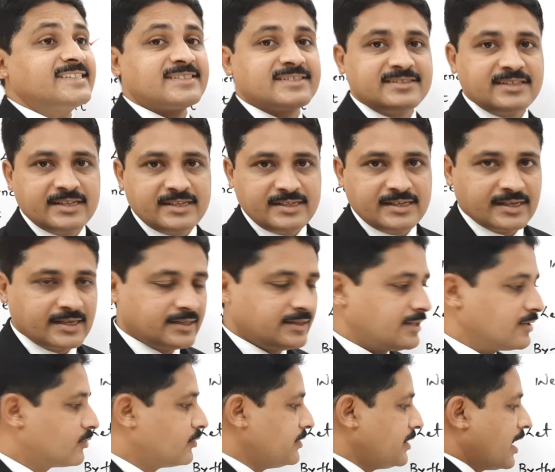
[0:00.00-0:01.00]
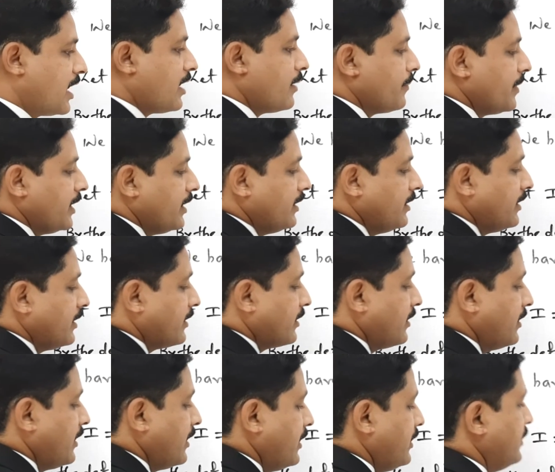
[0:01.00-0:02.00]
एस नहीं है देखो यहां पे
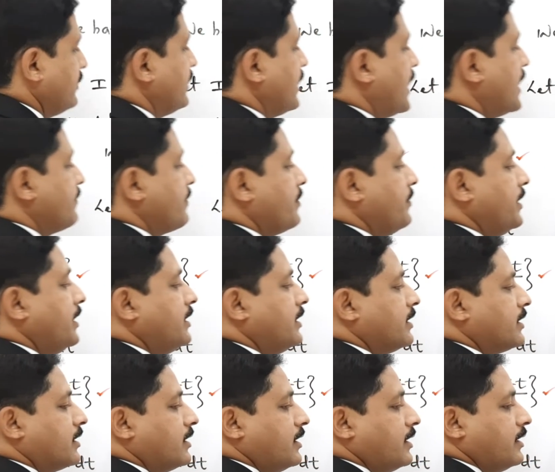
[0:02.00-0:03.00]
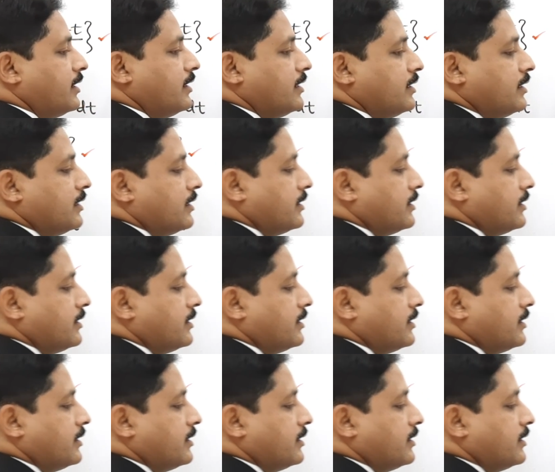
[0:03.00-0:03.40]
इंटीग्रल है यहां पे भी इंटीग्रल है